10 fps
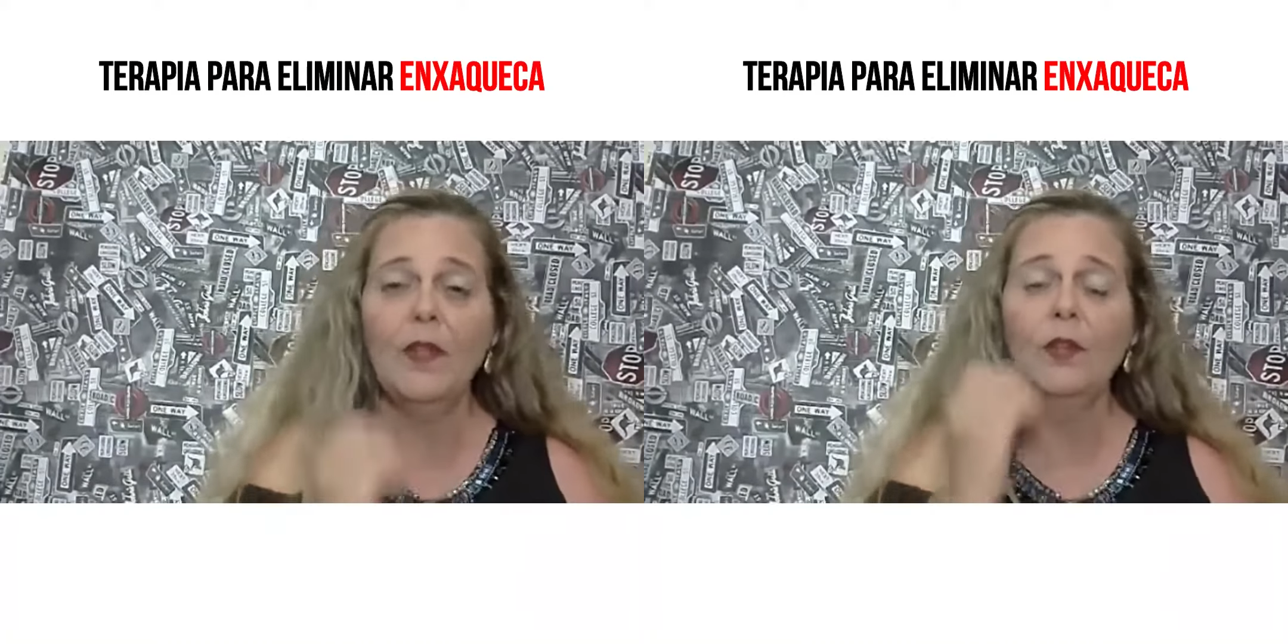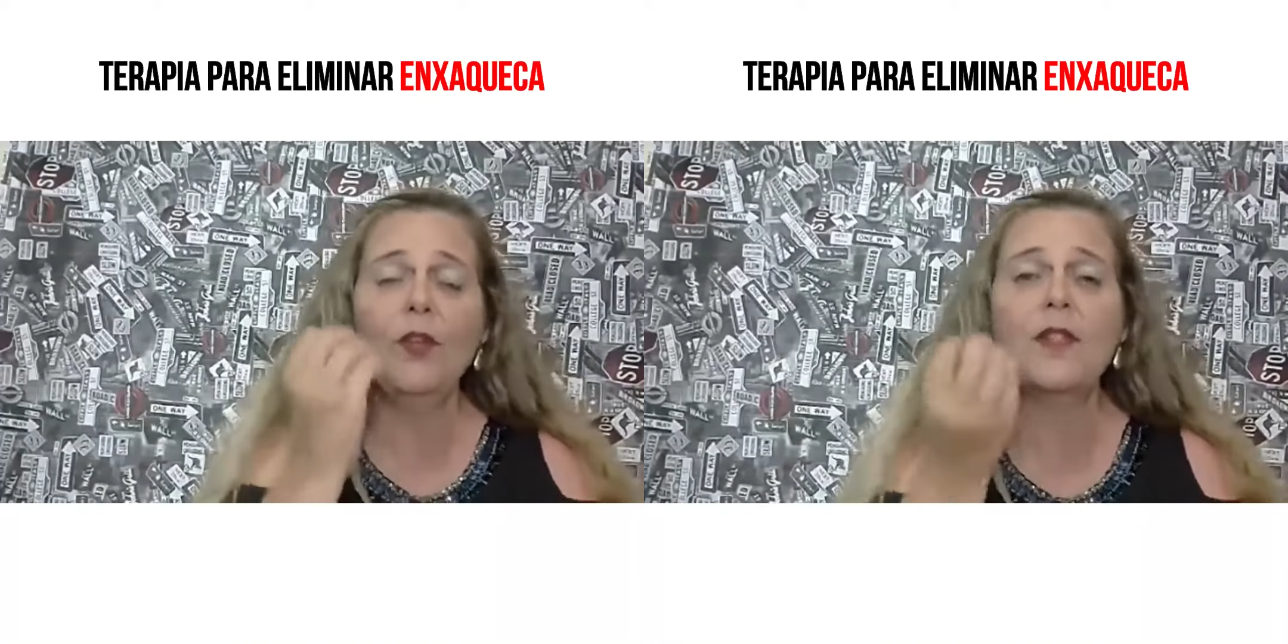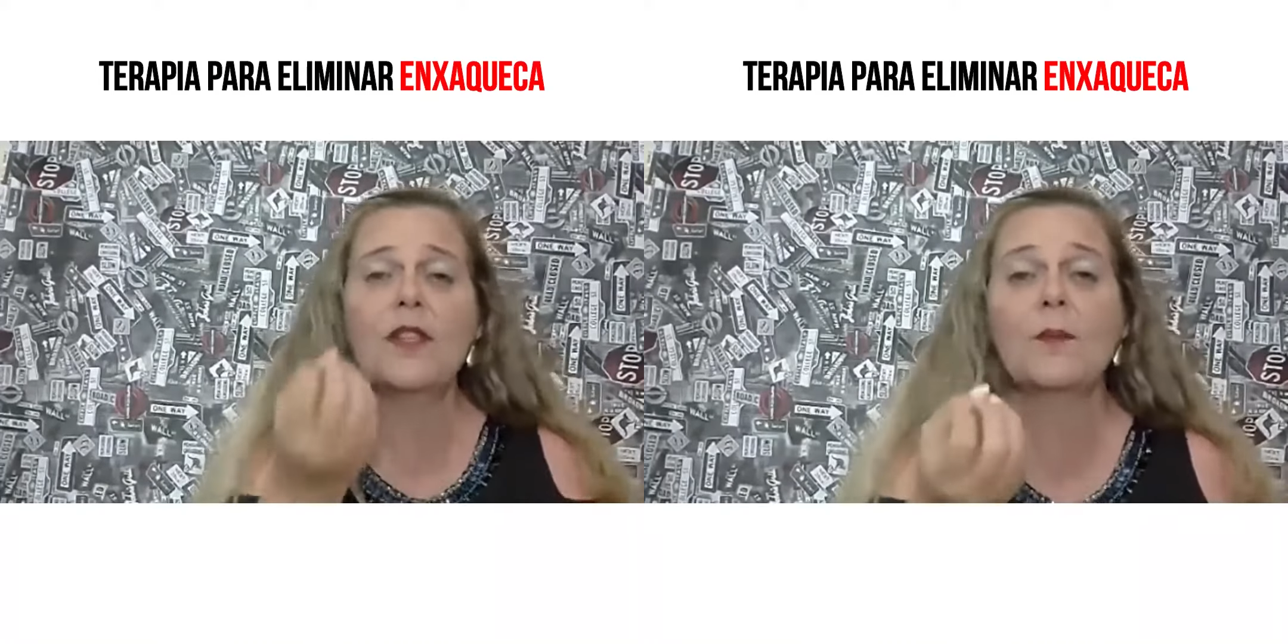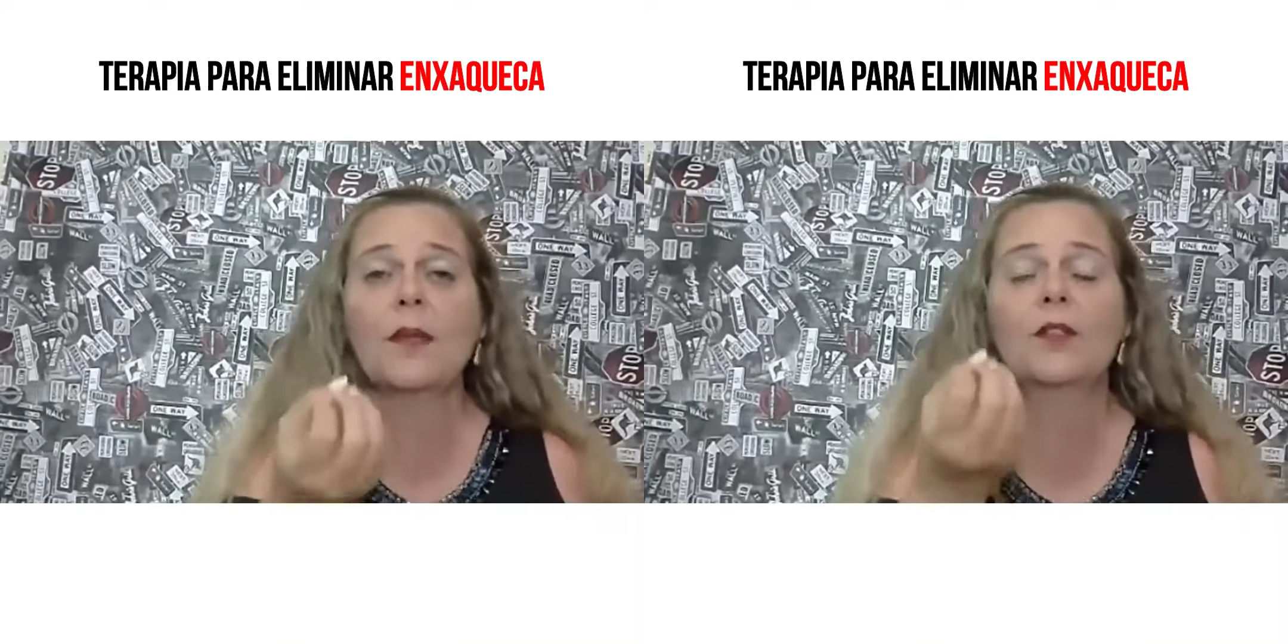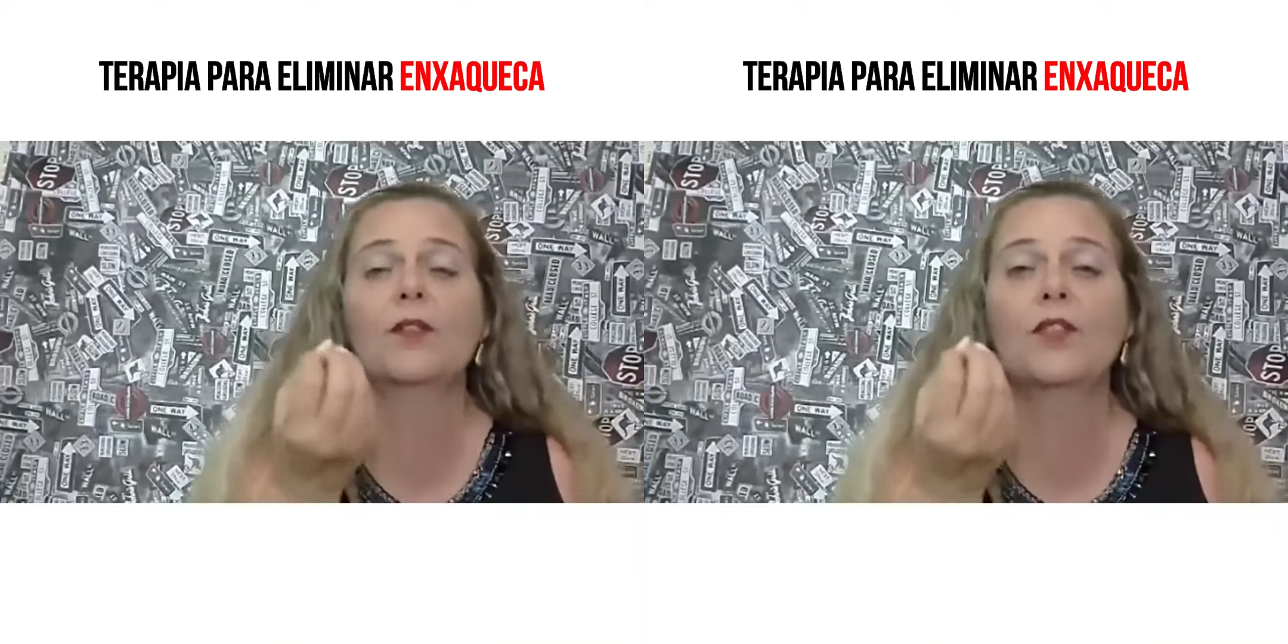Todas as
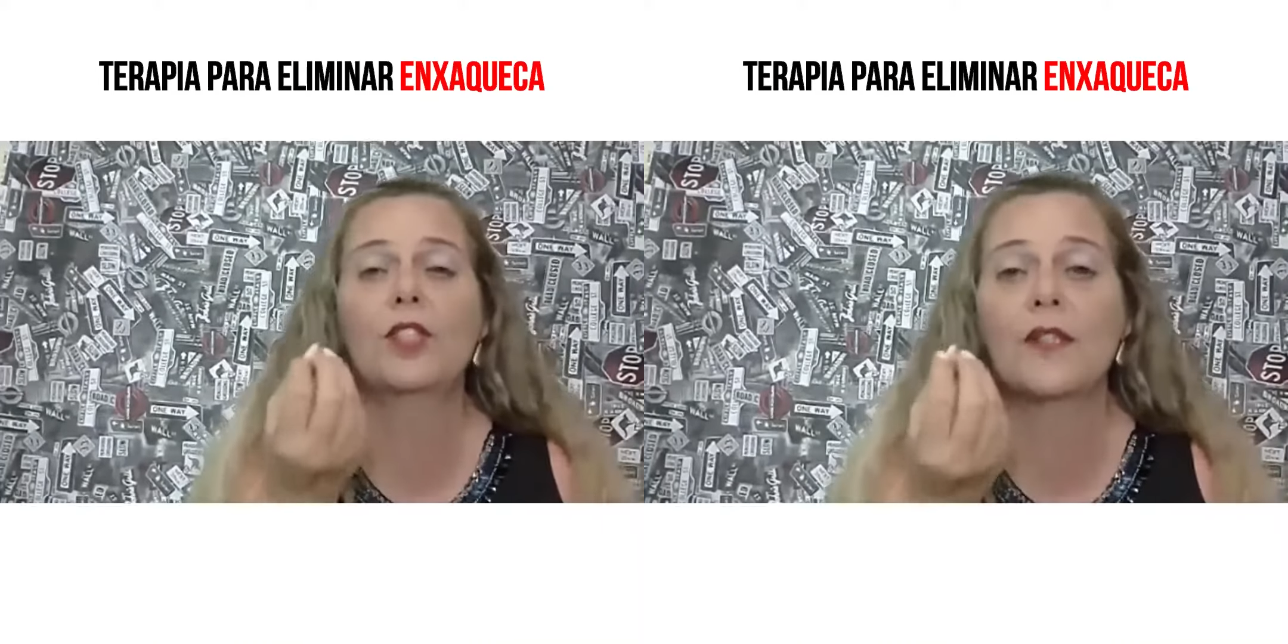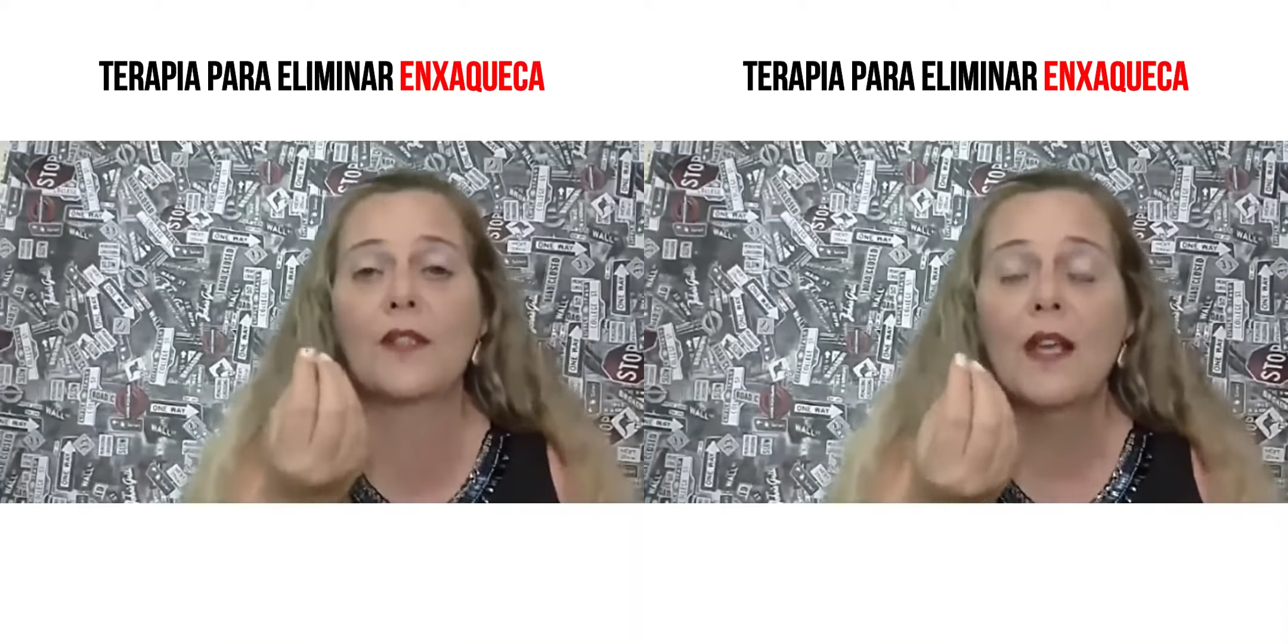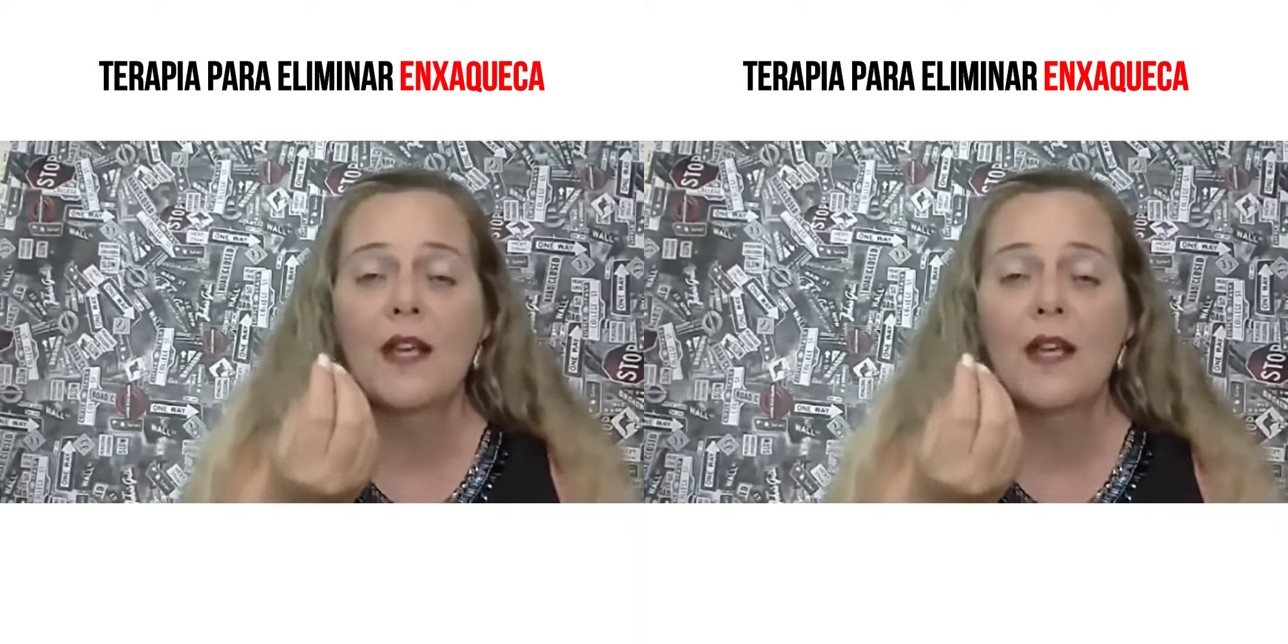patologias.